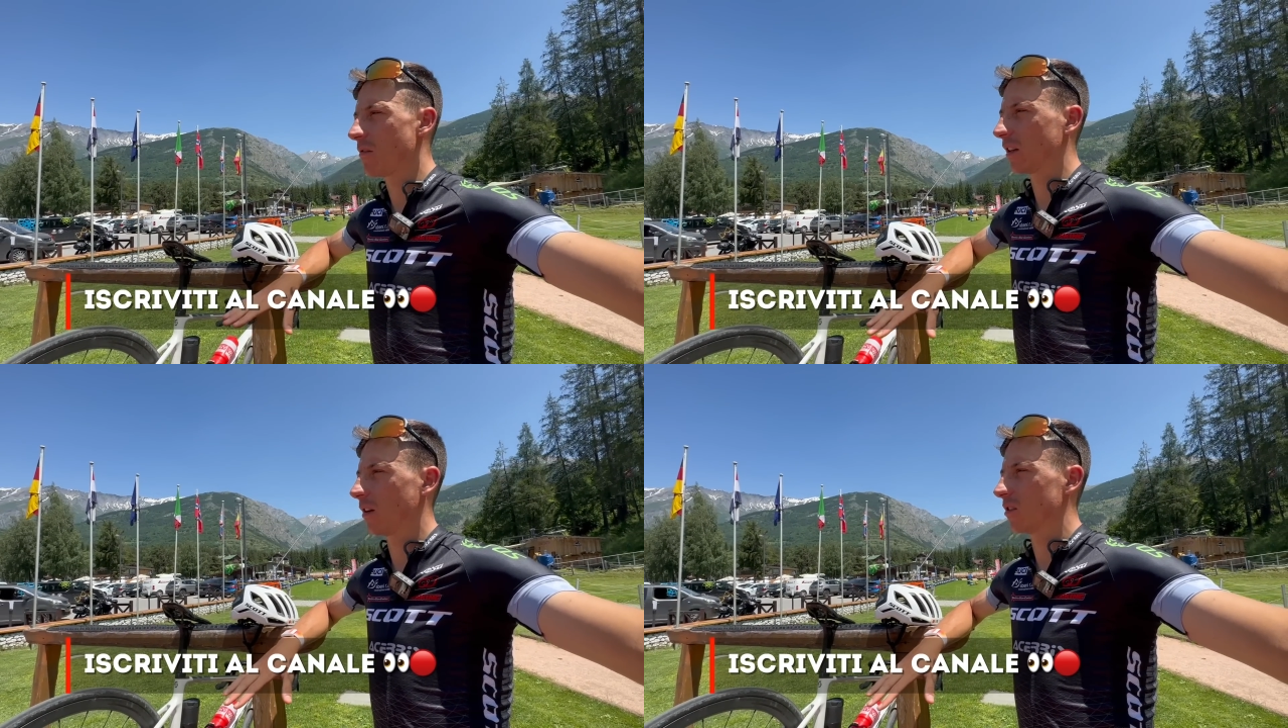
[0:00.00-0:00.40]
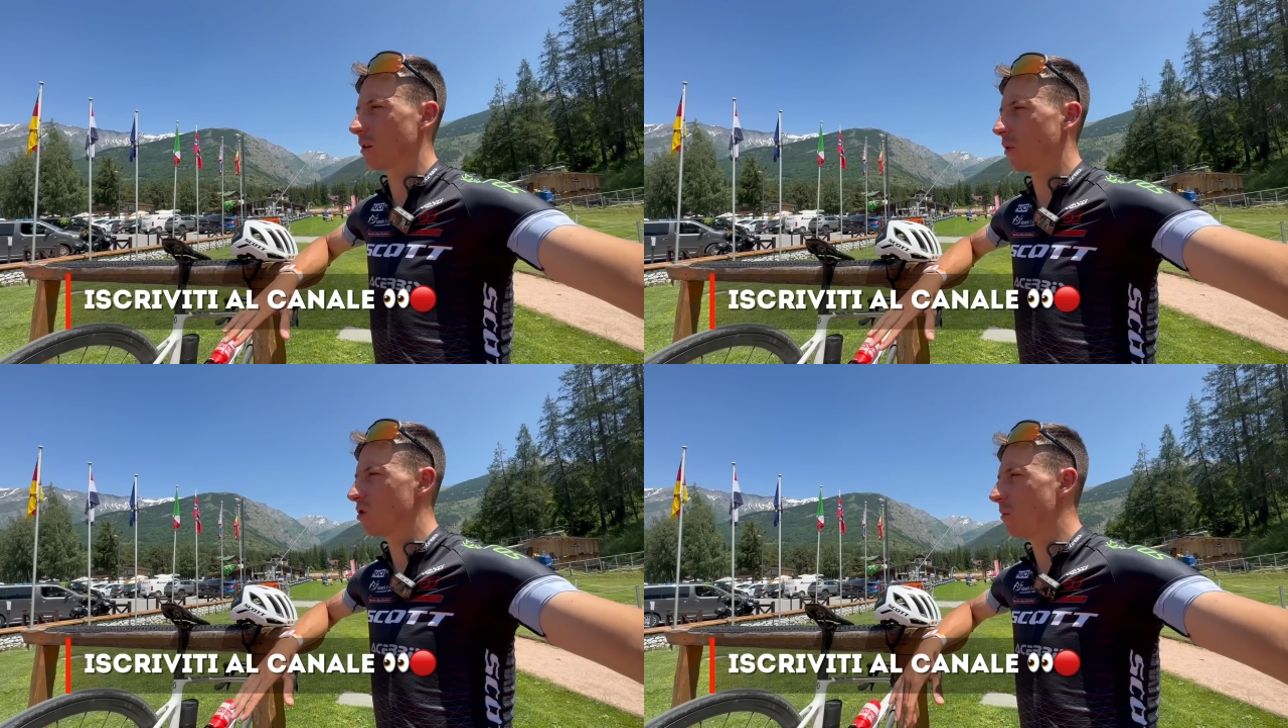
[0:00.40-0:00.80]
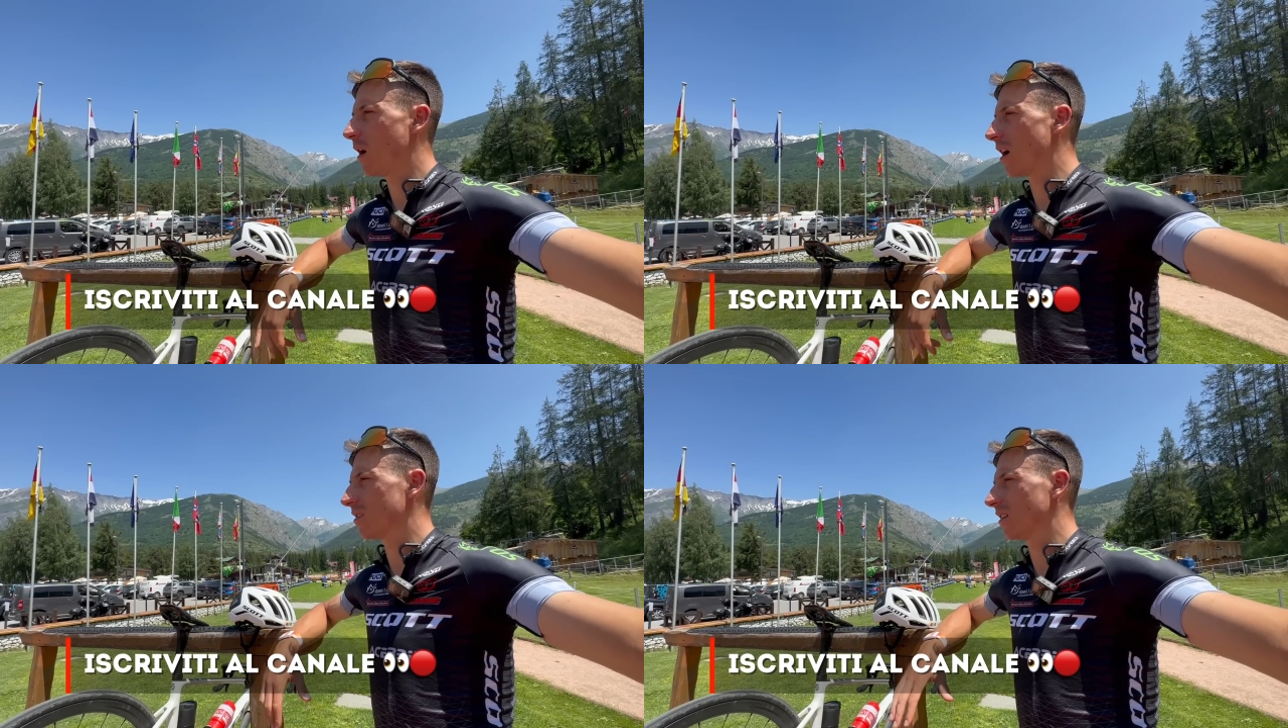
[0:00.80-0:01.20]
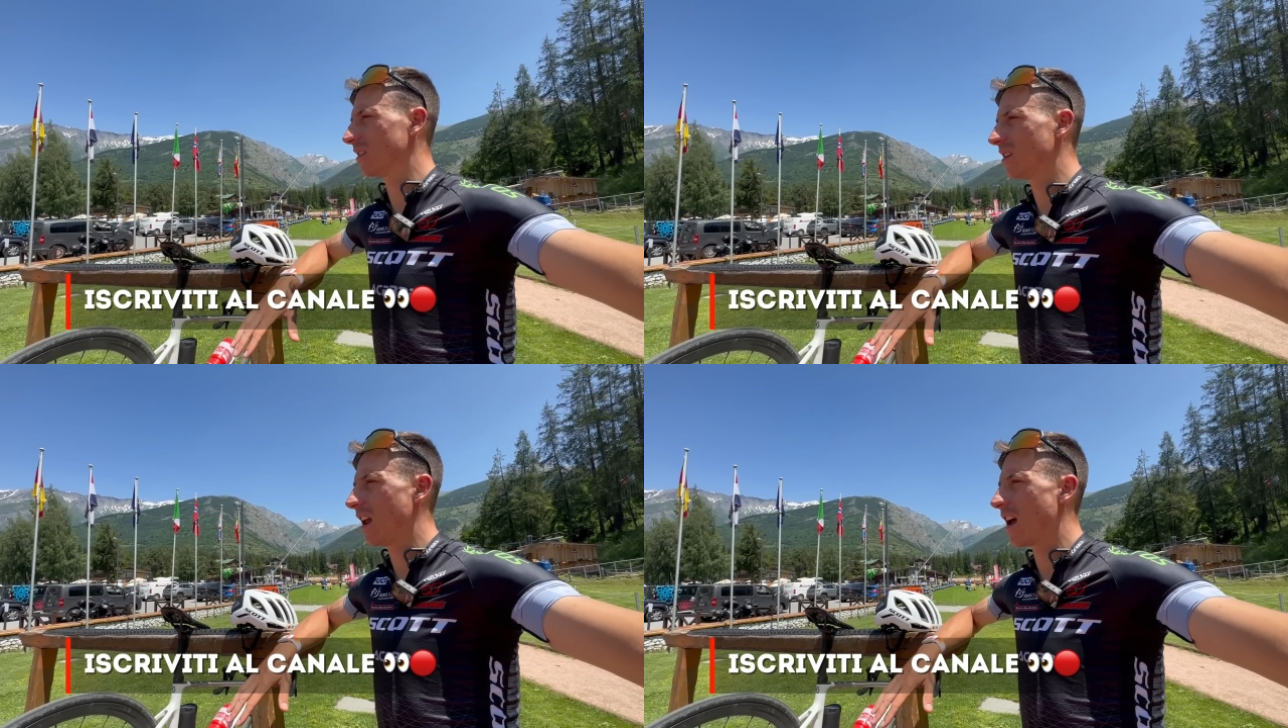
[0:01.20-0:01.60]
vi fate la vostra pausa bar,
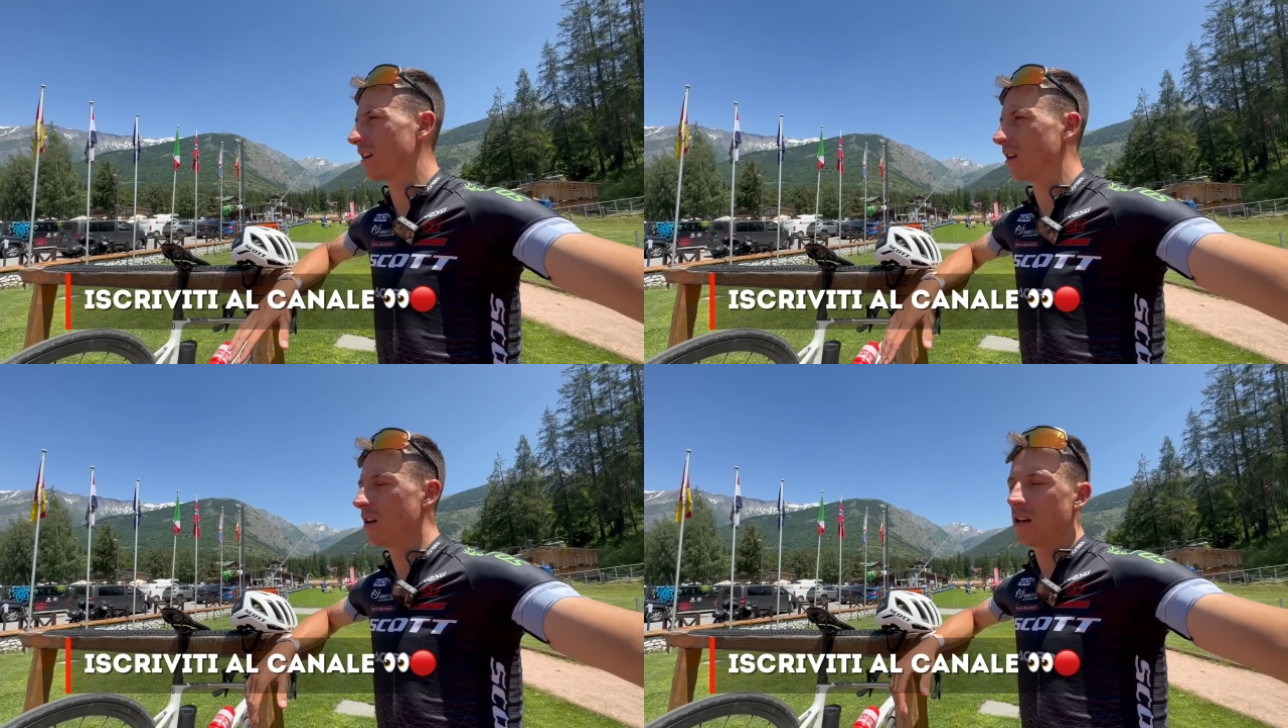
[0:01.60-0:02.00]
siete sereni,